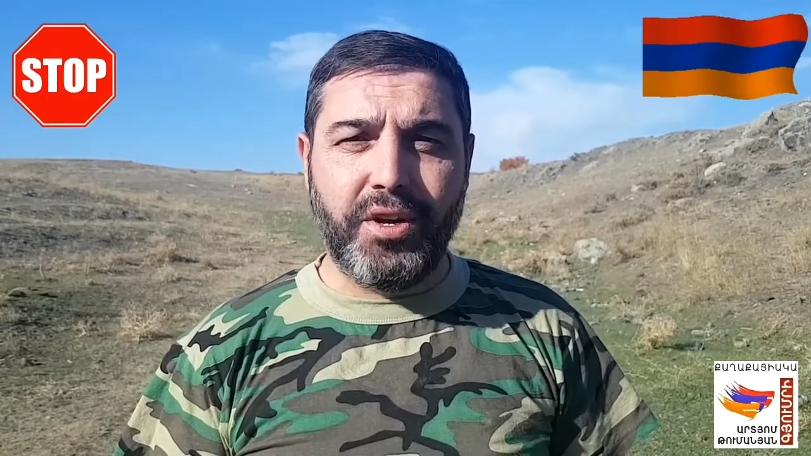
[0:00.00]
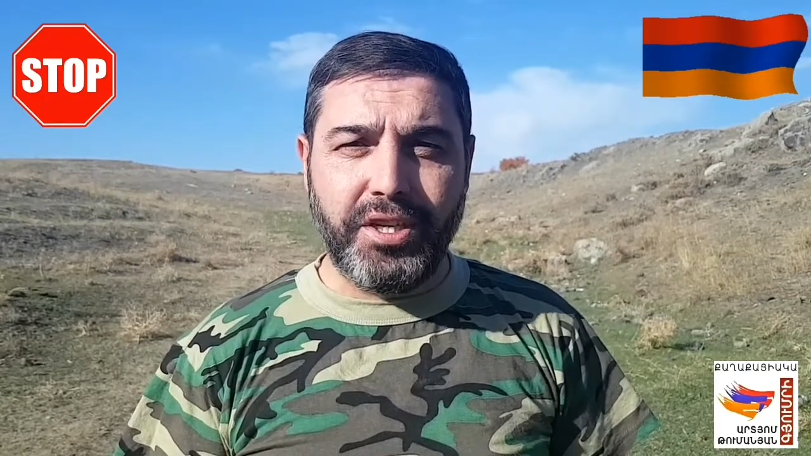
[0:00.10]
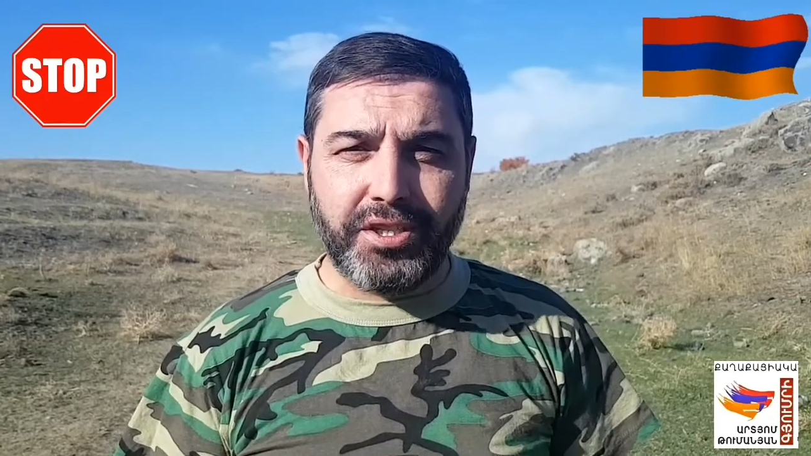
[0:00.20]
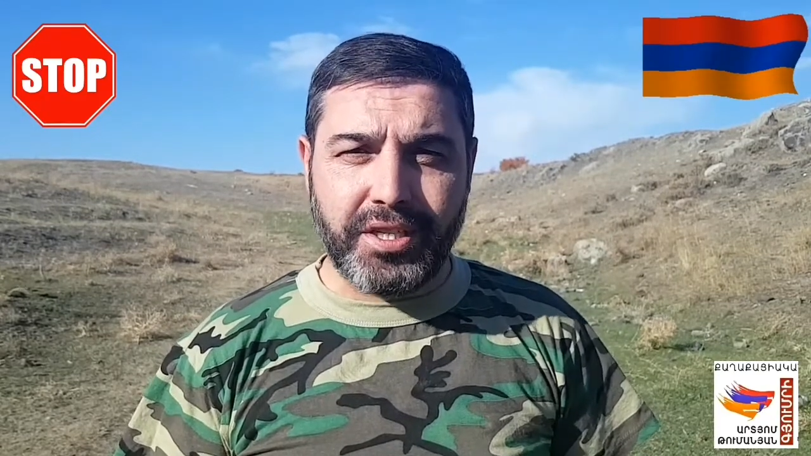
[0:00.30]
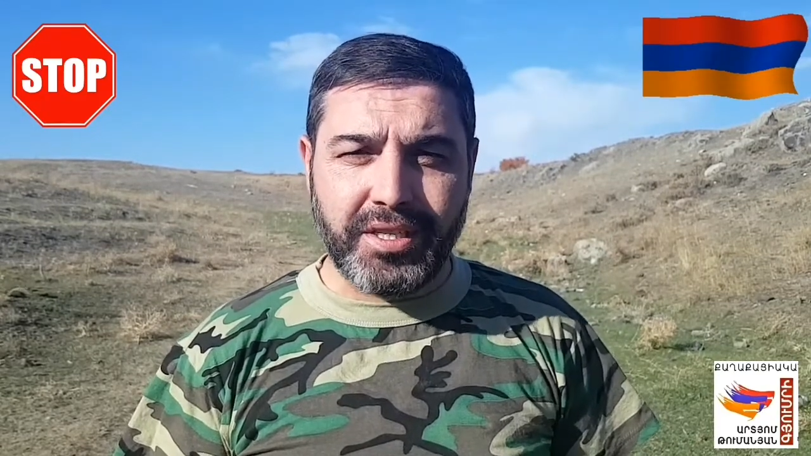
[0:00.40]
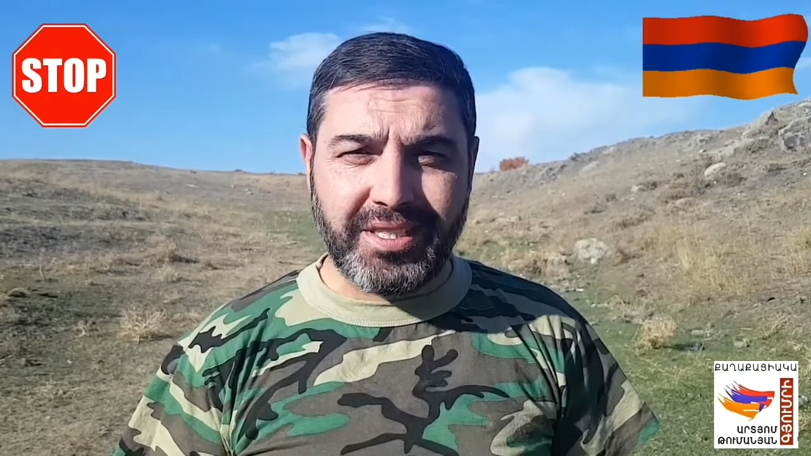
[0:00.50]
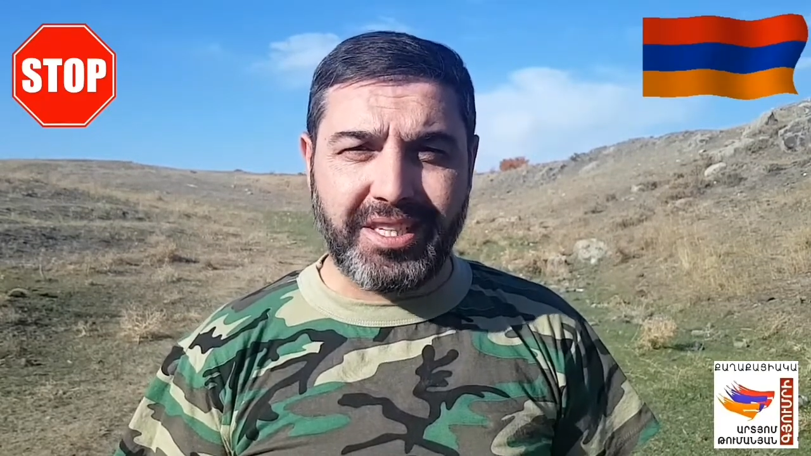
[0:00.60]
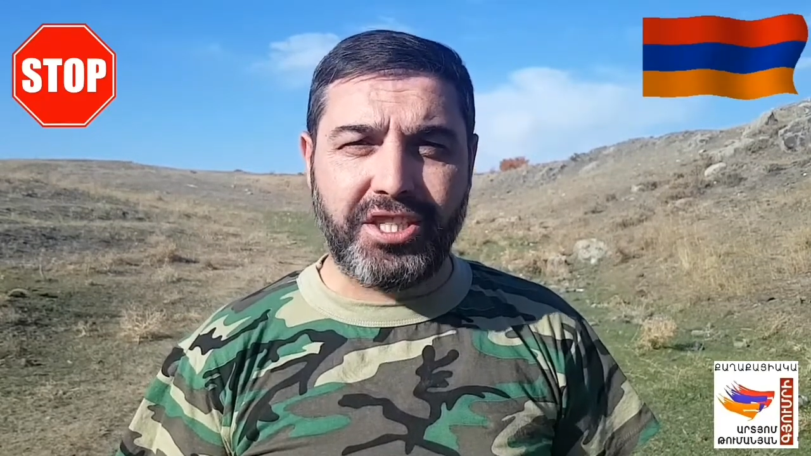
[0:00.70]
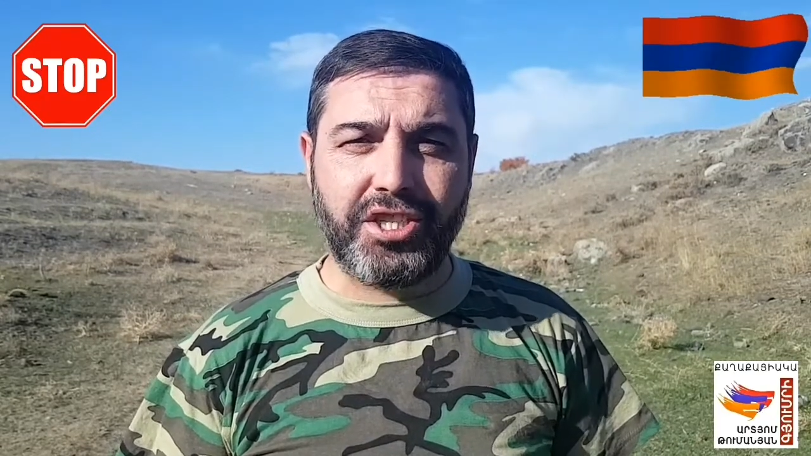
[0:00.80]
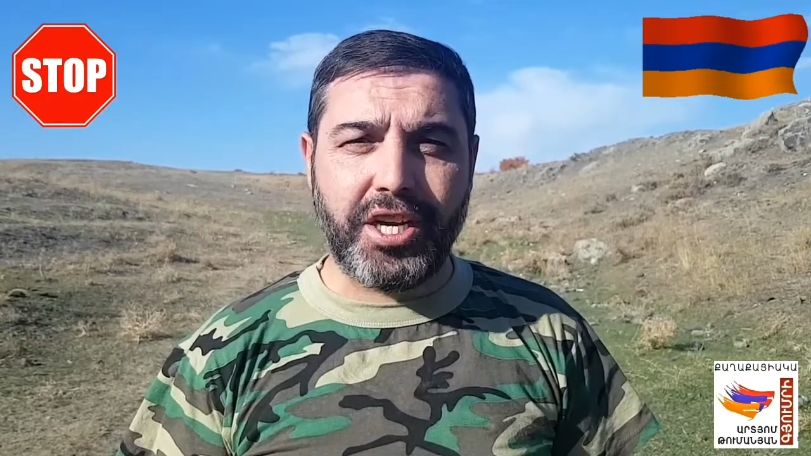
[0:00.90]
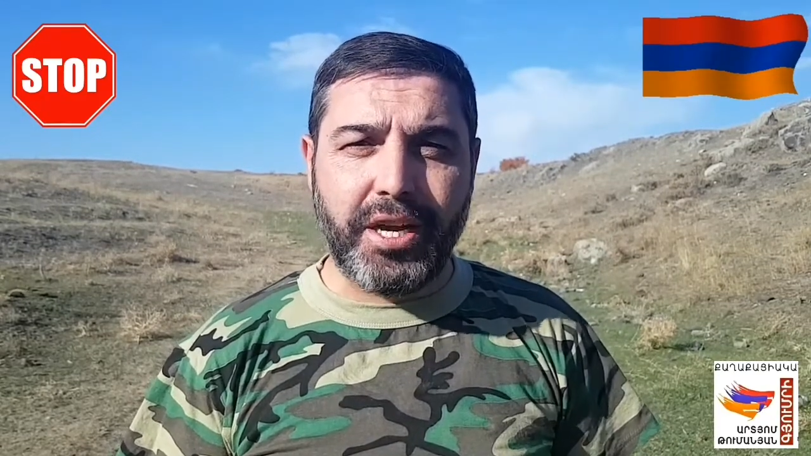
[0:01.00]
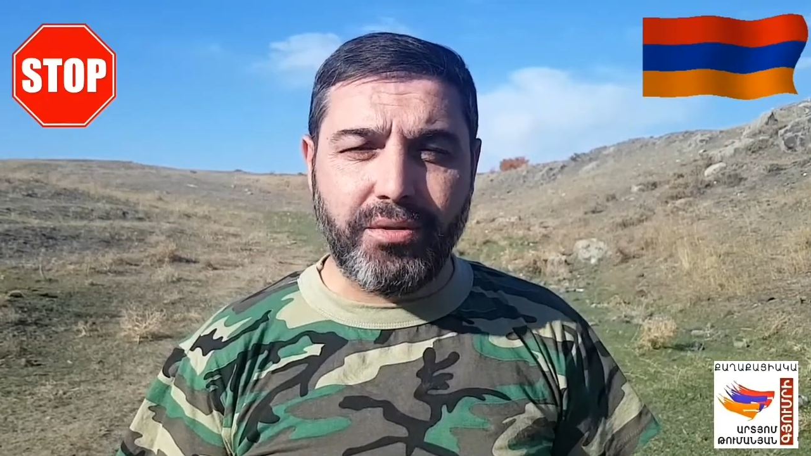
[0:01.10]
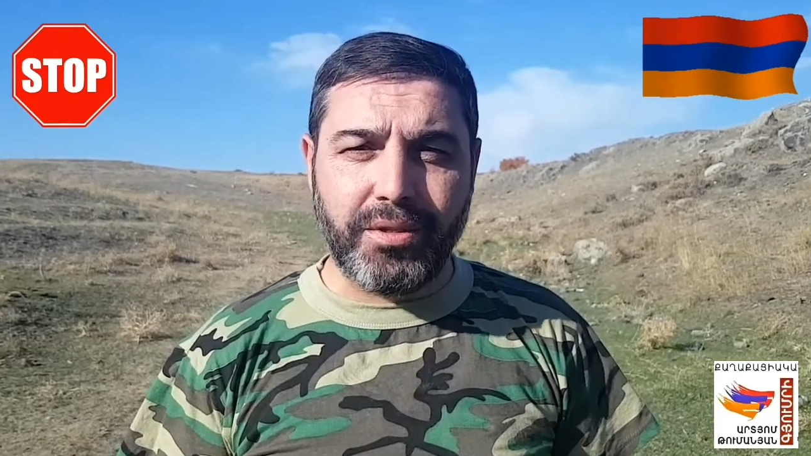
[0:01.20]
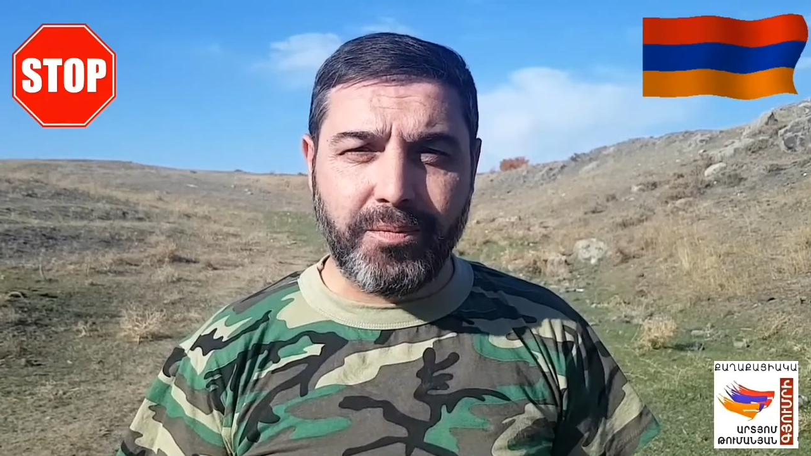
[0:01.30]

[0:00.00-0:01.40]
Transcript: лишь защищают